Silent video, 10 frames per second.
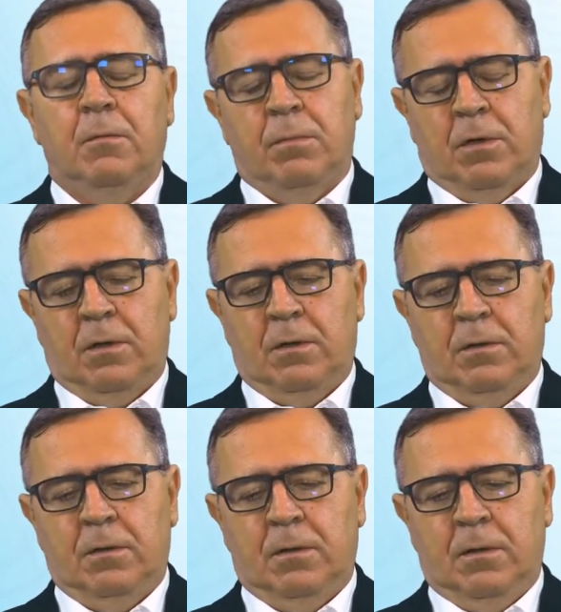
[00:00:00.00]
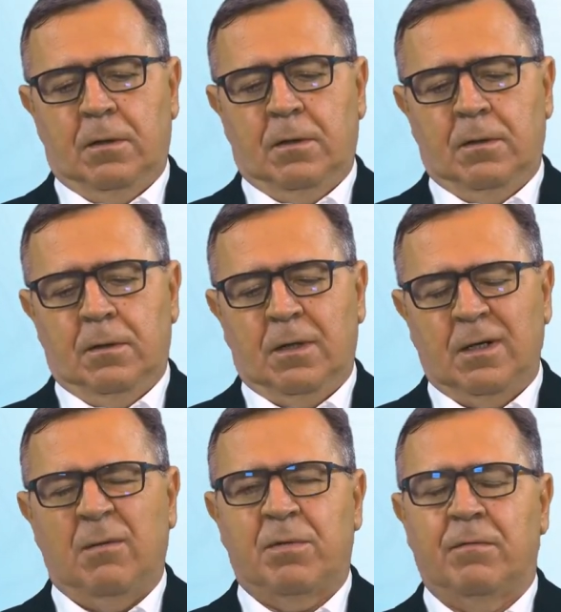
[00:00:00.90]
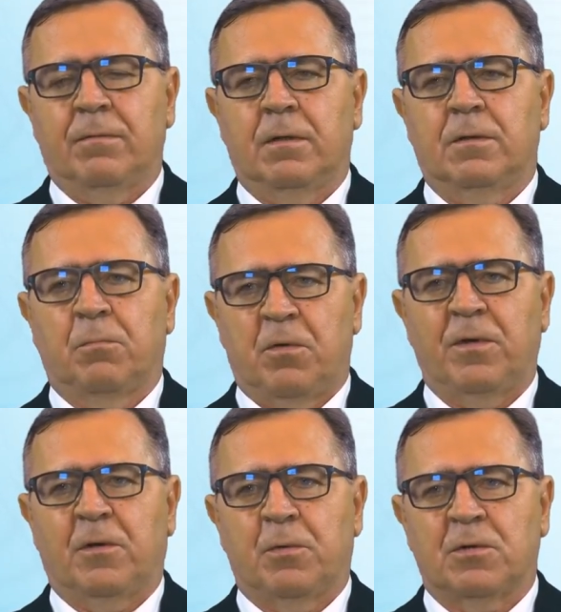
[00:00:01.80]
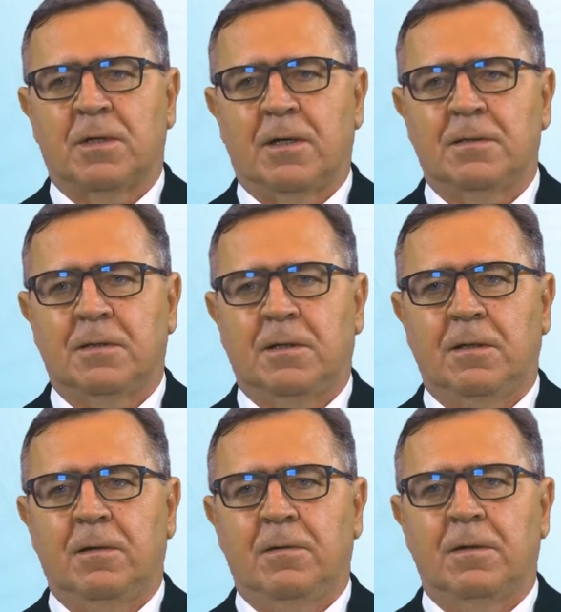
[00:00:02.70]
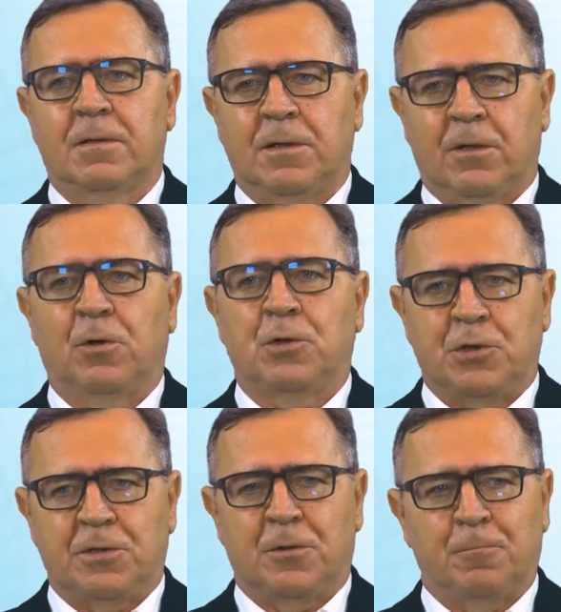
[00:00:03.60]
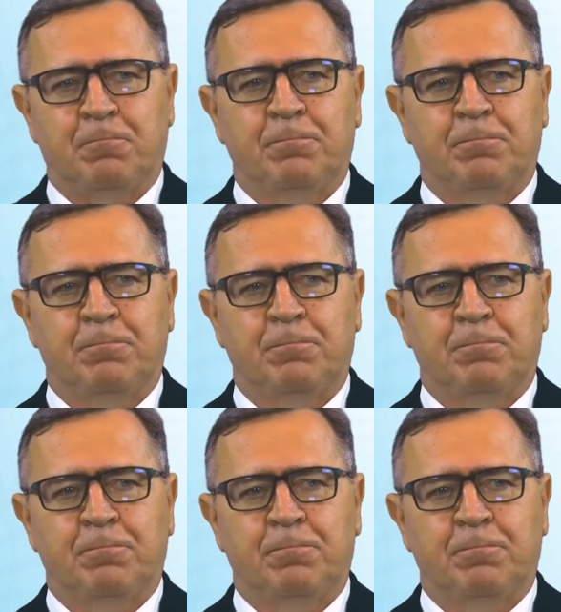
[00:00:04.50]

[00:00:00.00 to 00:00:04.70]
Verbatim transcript: bo tak naprawdę to powiat poznański jest ich ojczyzną.